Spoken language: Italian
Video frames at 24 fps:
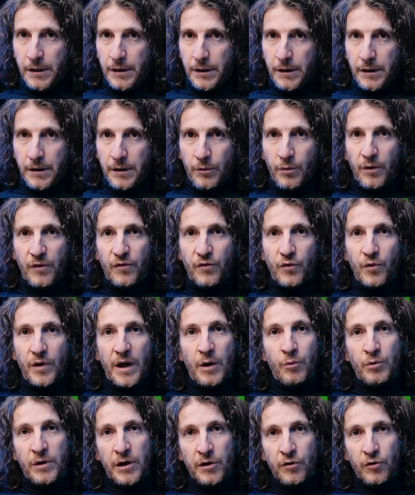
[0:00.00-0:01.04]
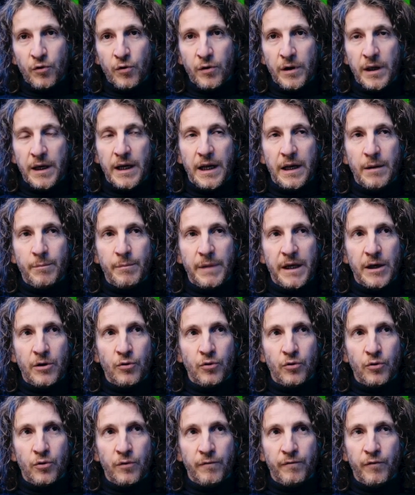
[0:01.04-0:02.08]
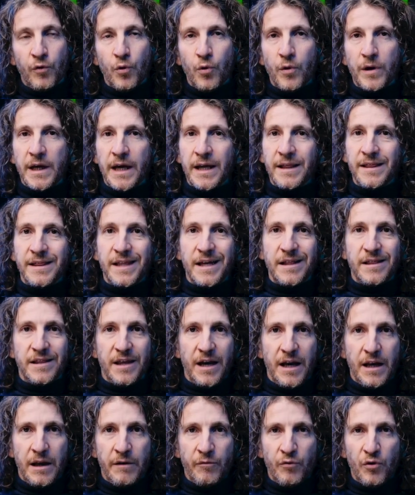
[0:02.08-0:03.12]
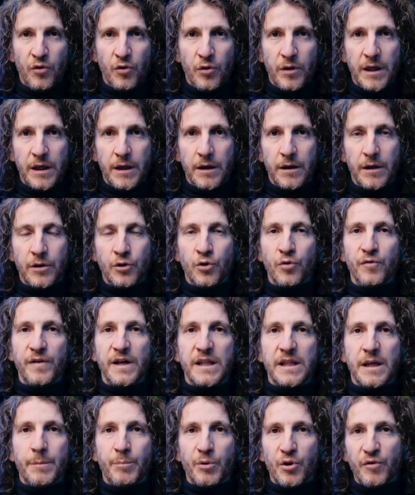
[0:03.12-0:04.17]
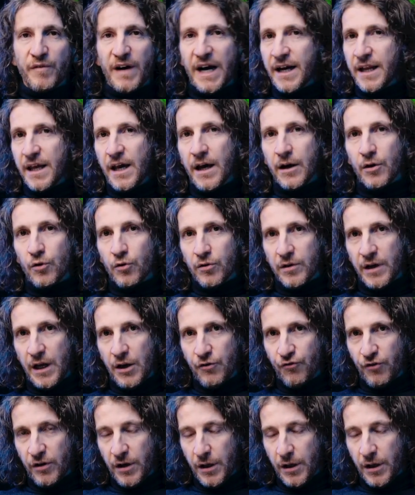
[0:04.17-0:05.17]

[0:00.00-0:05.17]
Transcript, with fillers: Questo è un errore che almeno voi addetti ai lavori dovete provare a correggere.